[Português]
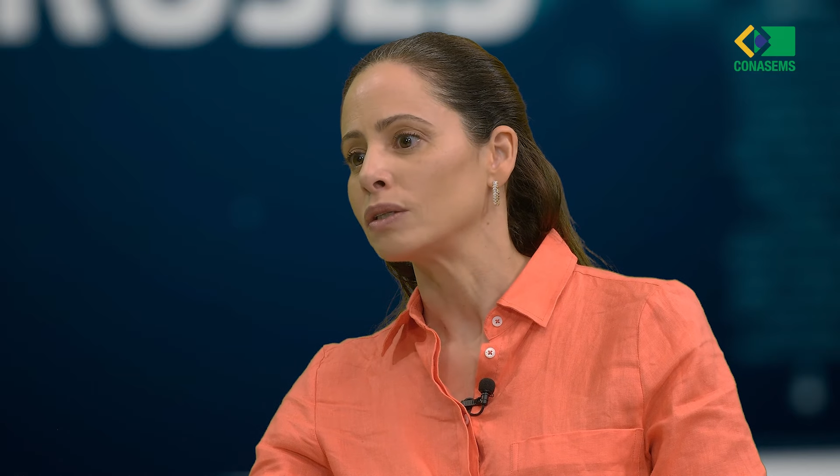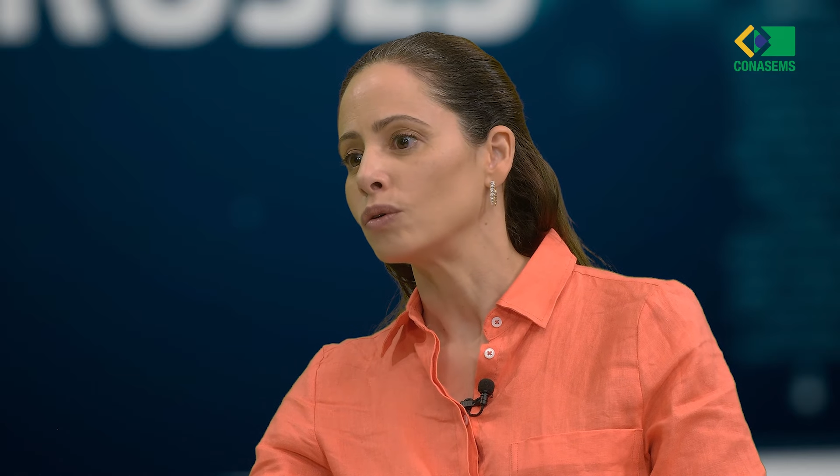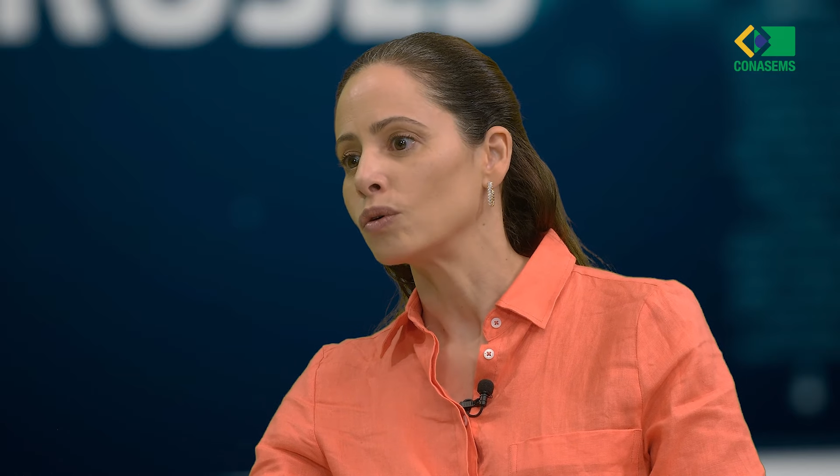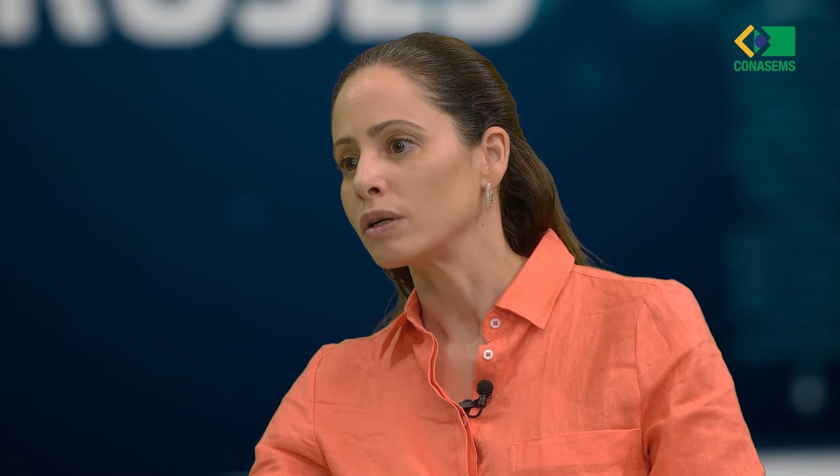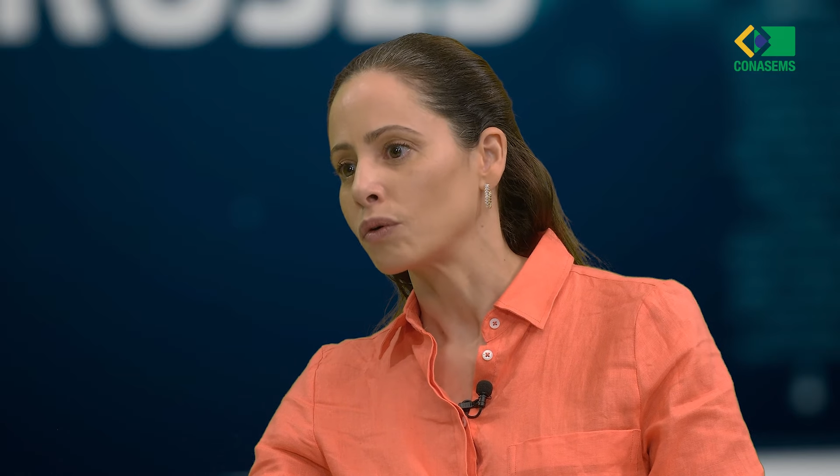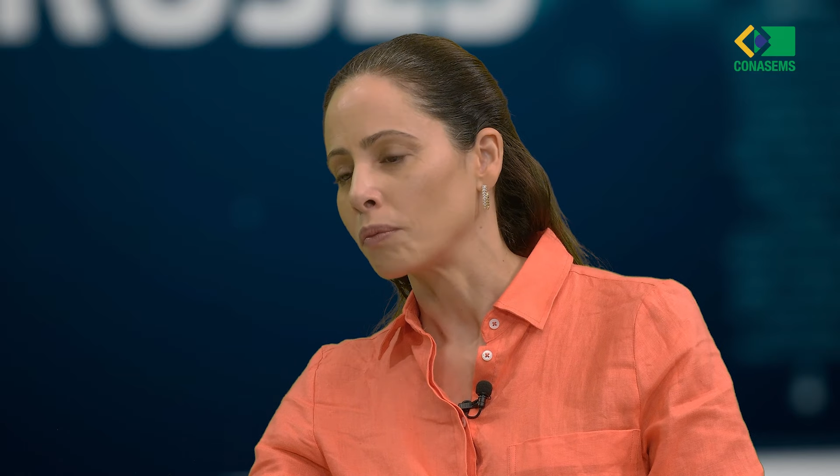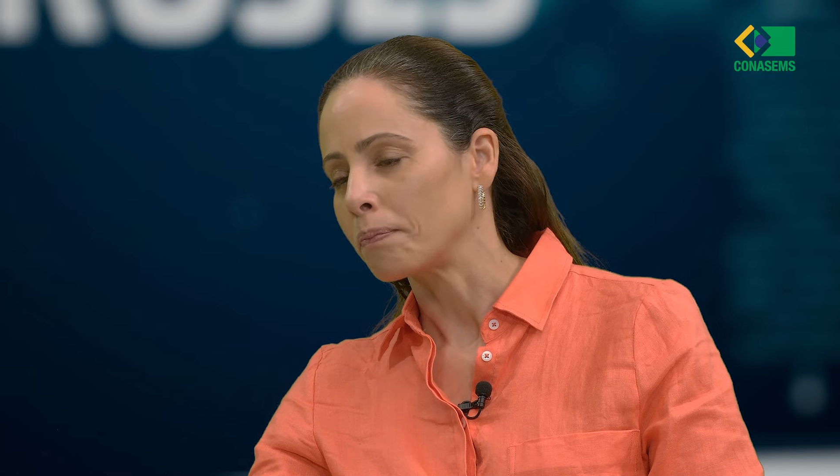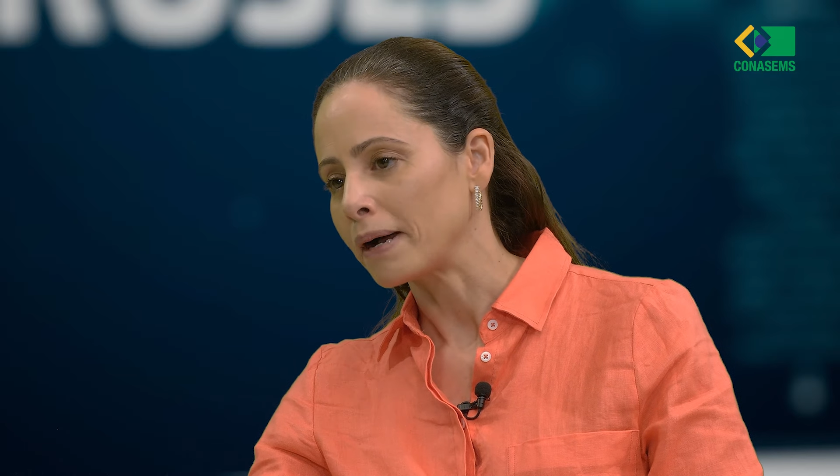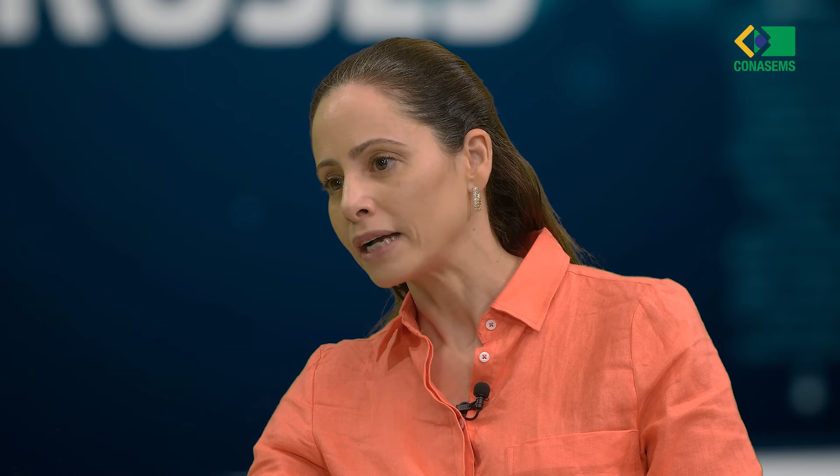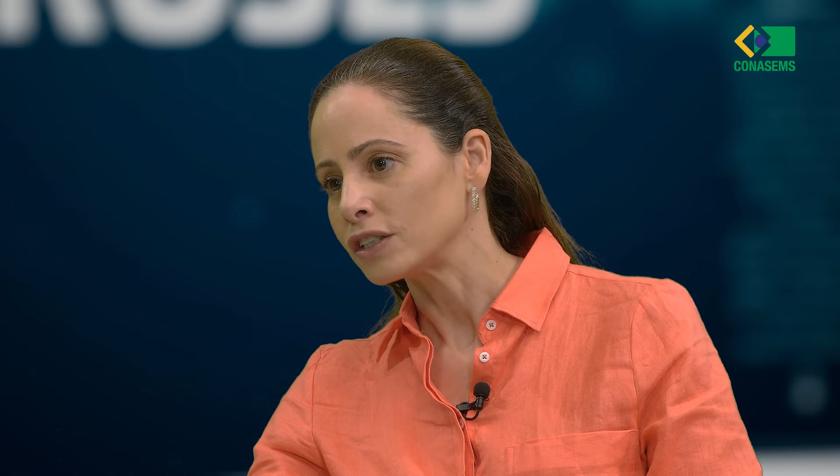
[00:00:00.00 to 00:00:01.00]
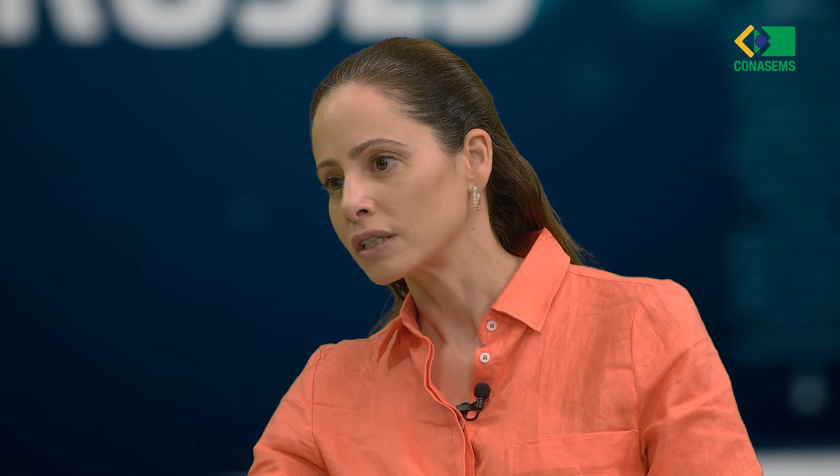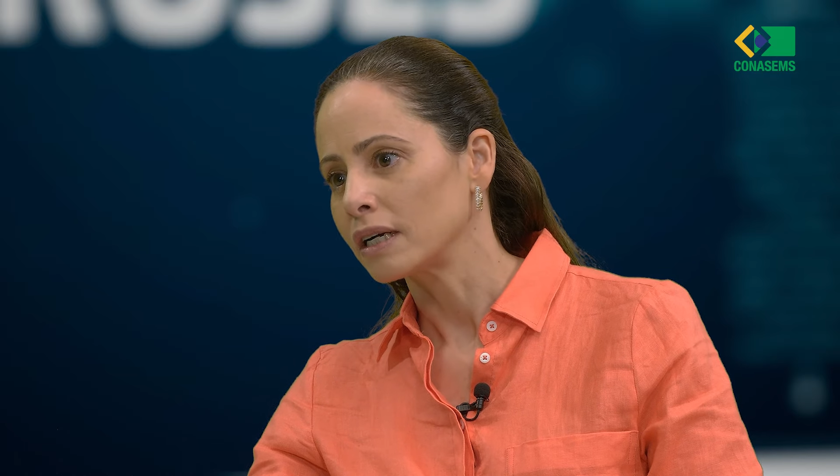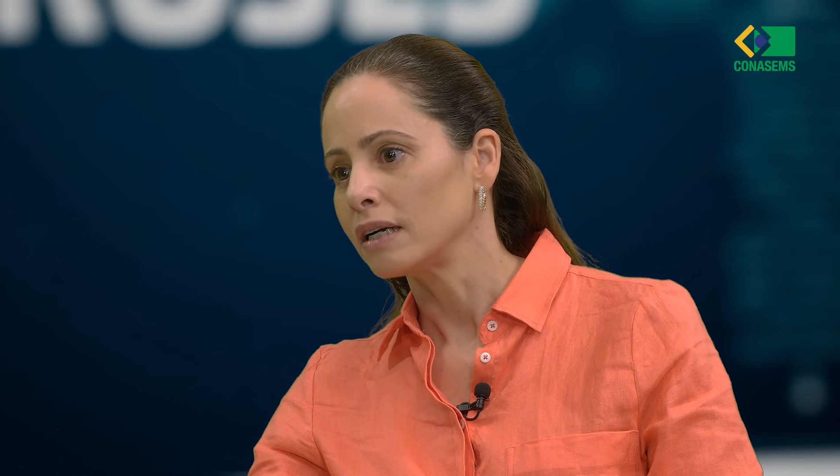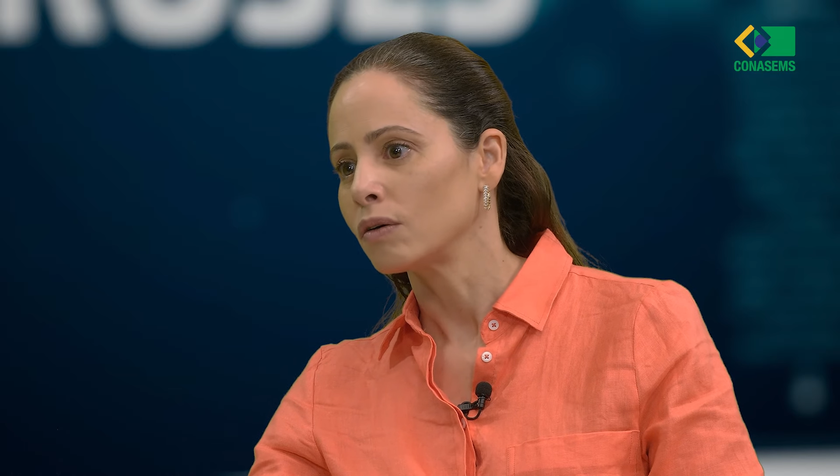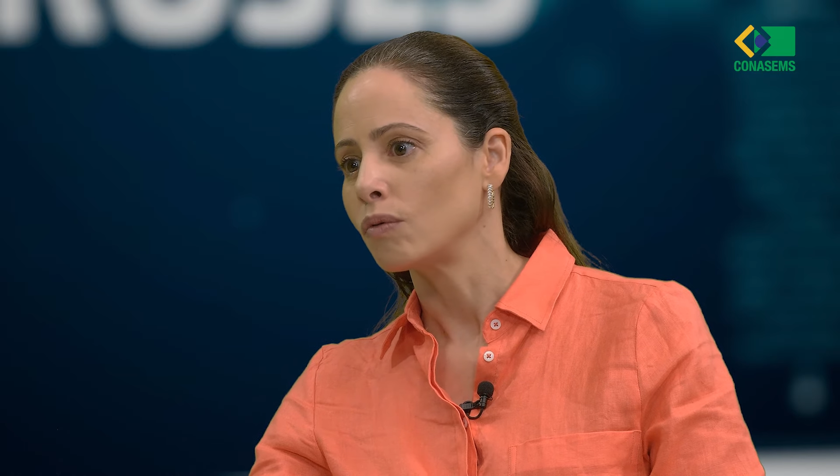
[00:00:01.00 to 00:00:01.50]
dor neuropática,